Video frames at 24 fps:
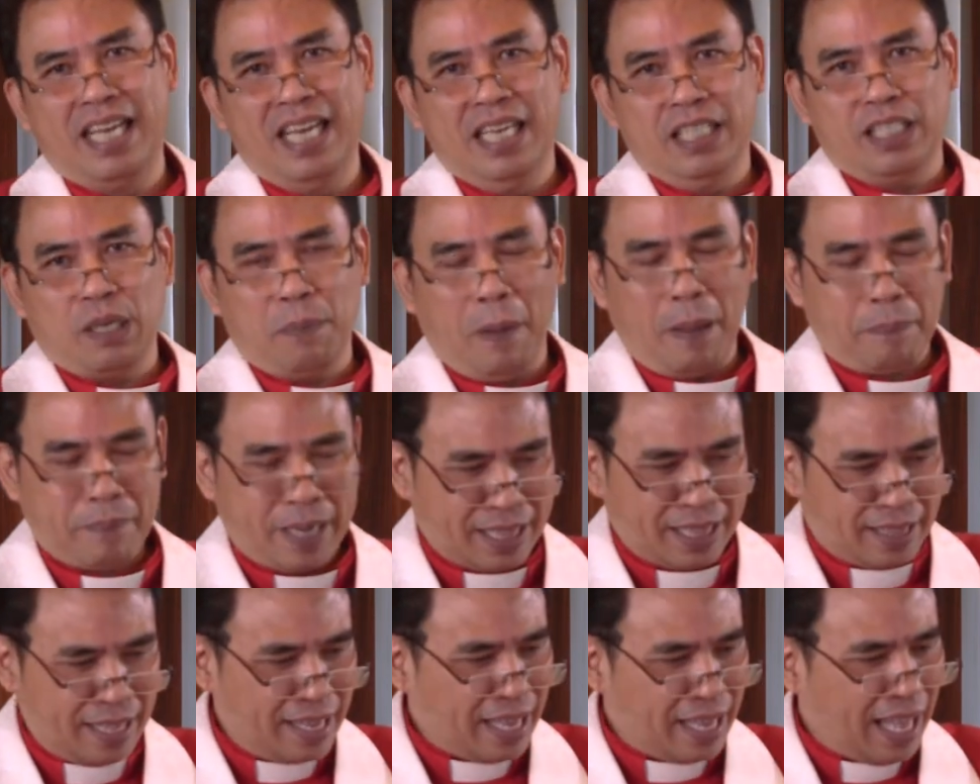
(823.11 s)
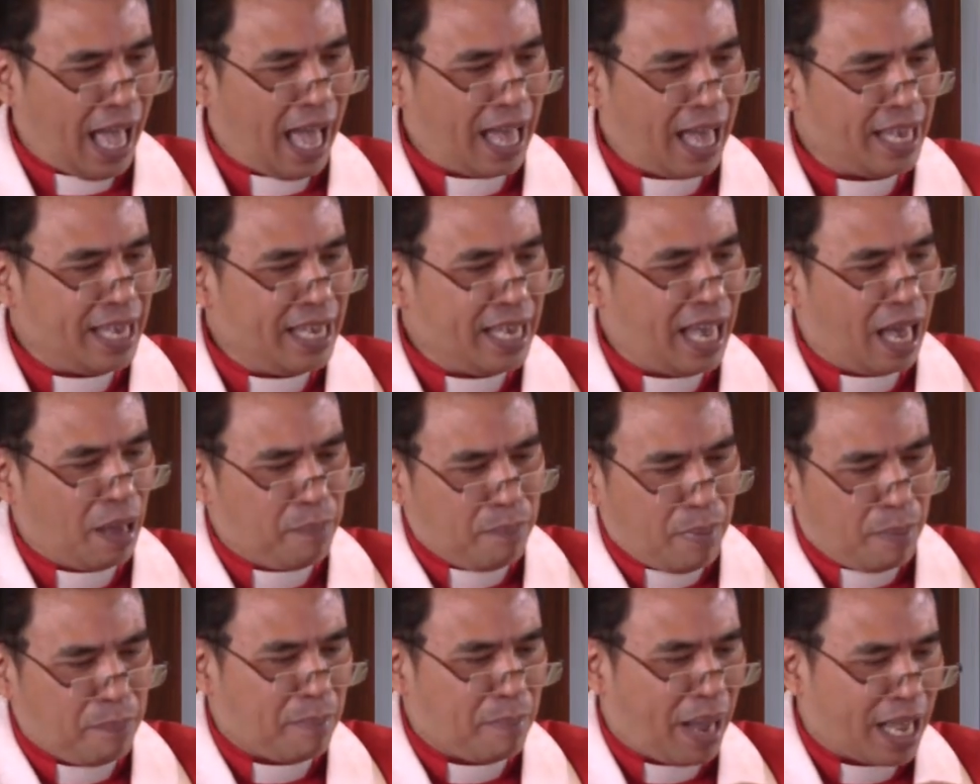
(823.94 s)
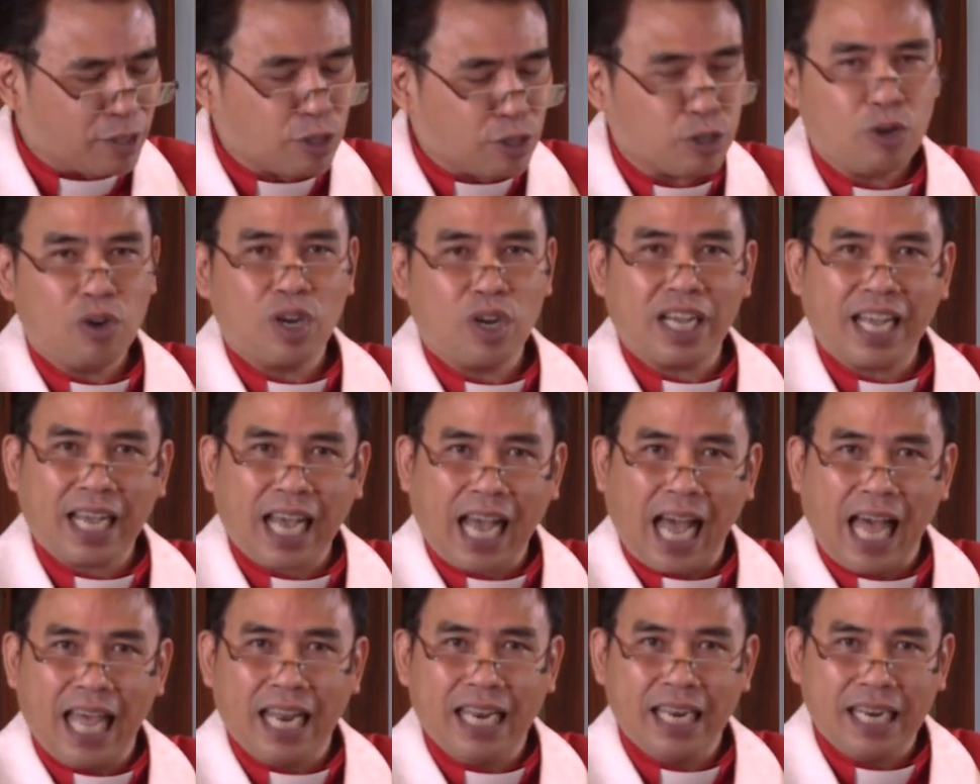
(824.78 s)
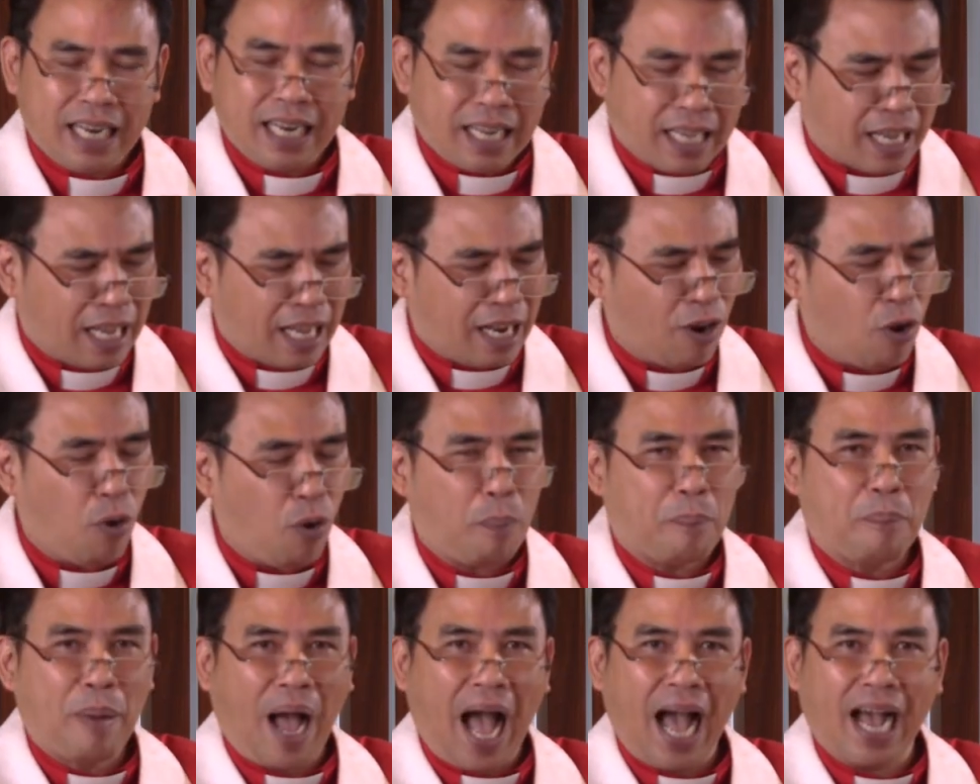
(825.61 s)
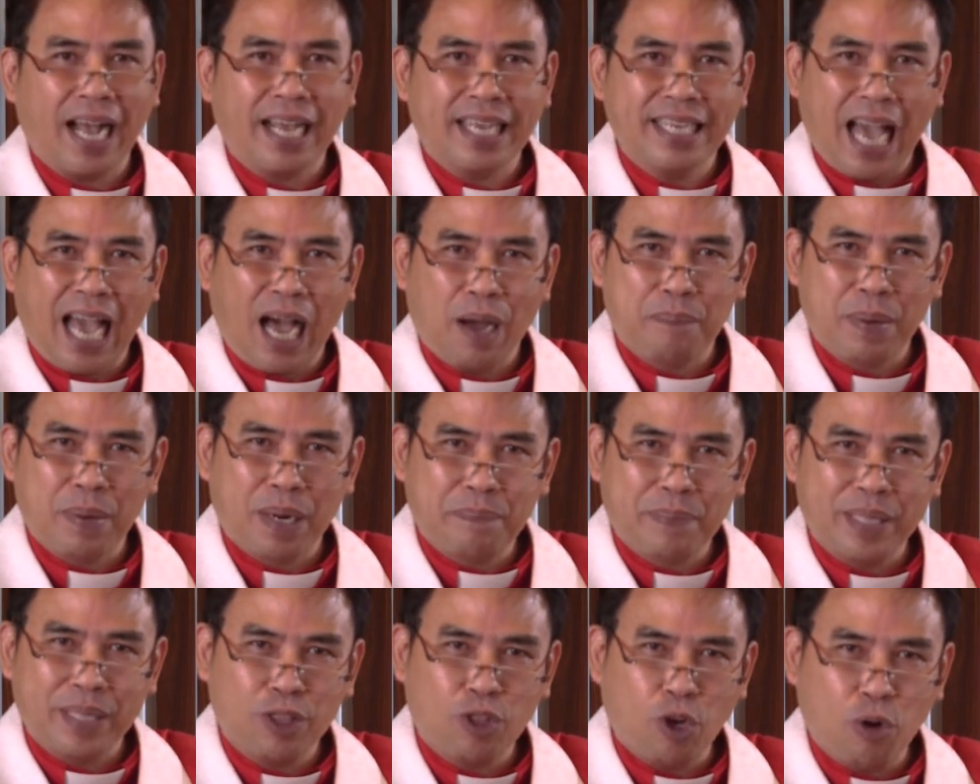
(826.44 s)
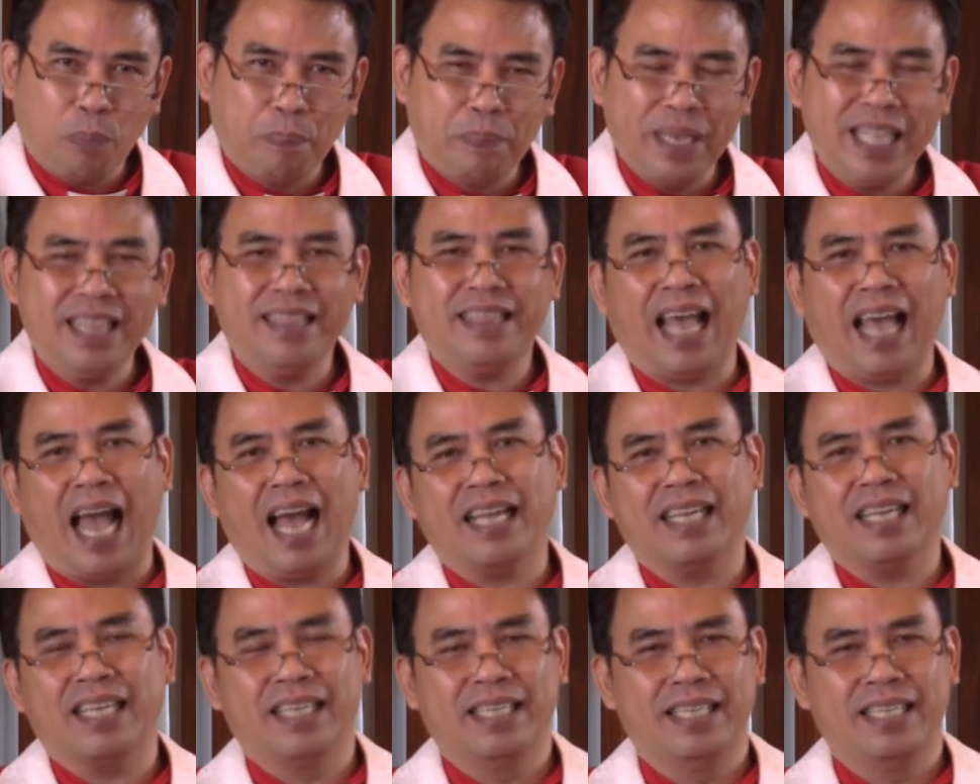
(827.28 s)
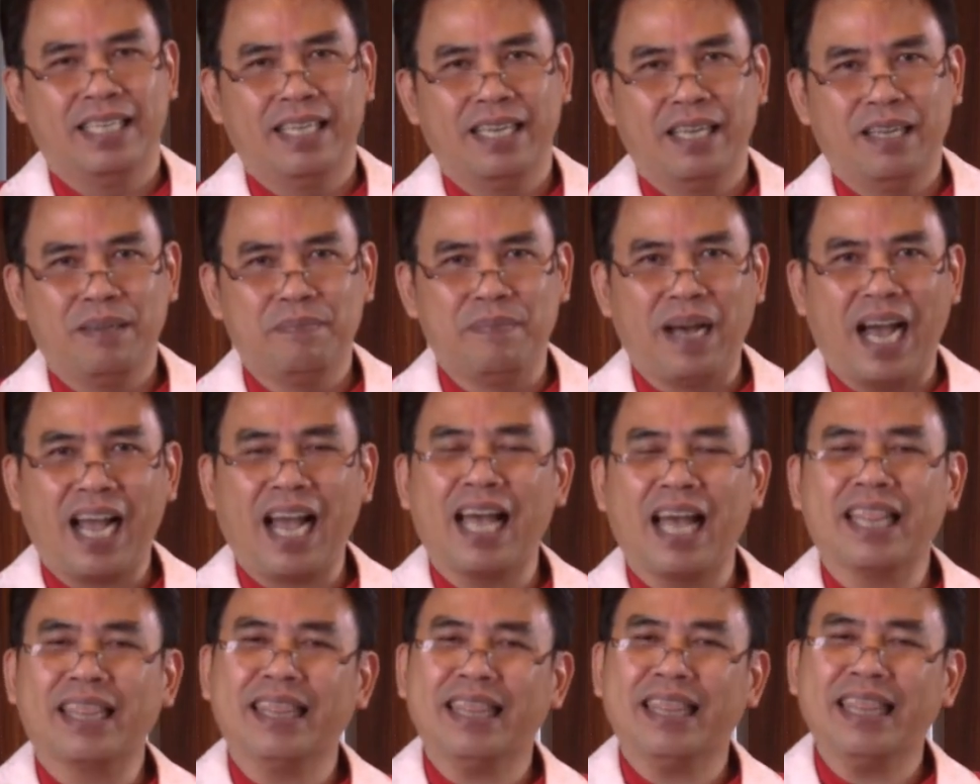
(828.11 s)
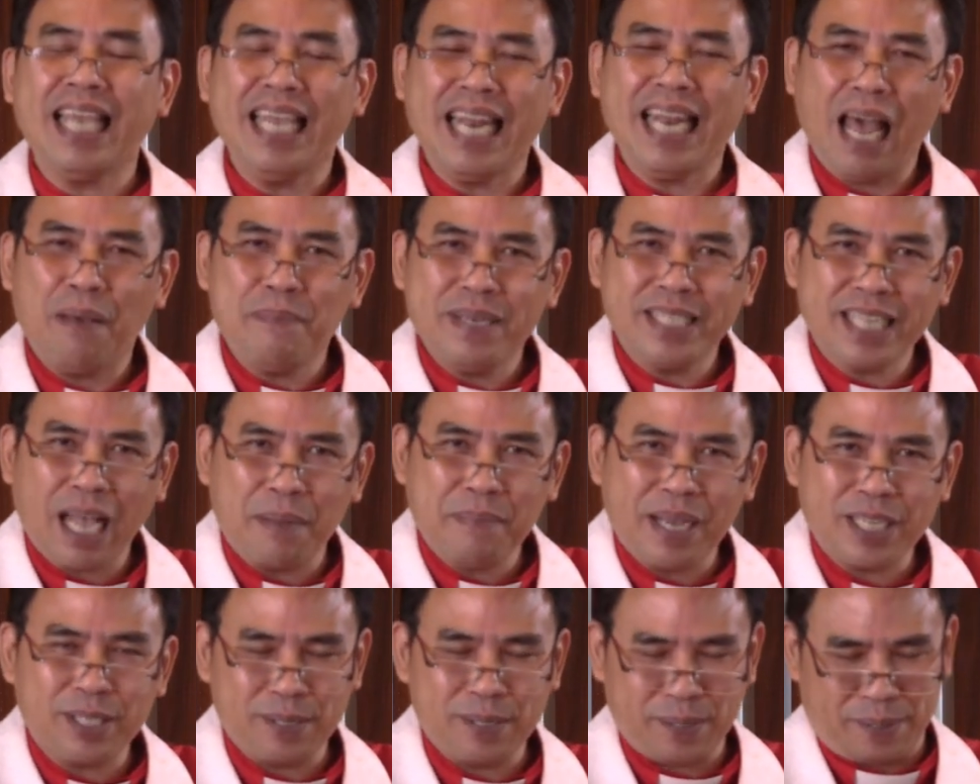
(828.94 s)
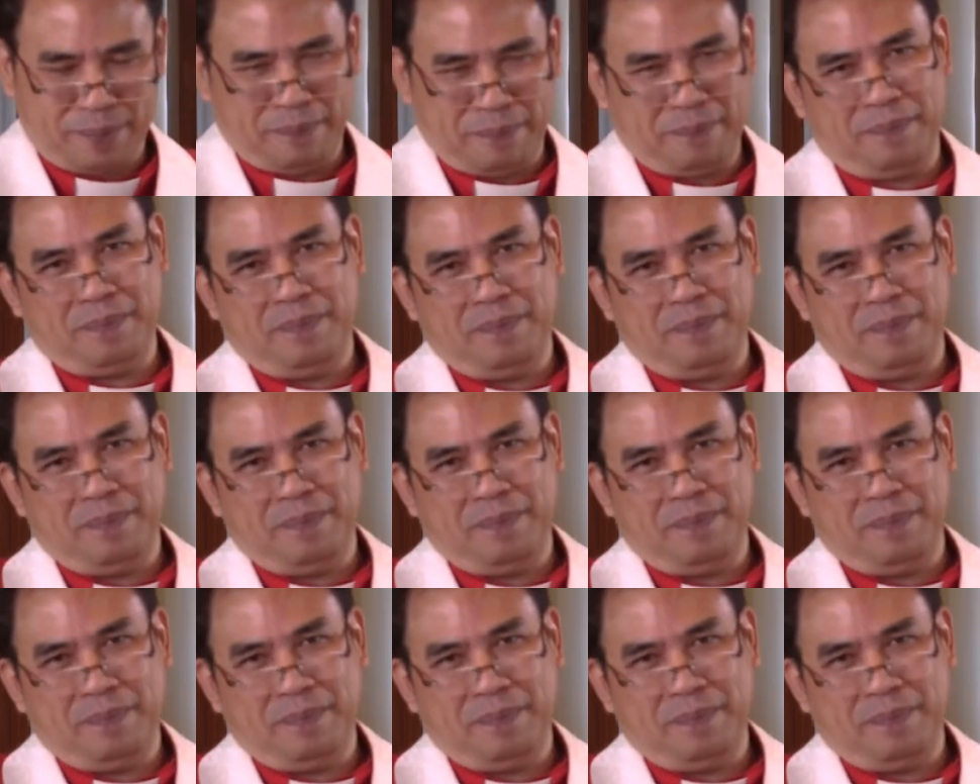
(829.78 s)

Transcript: Sebab ketika ia memasukkan ke lubang yang berbentuk bintang, maka tidak bisa masuk.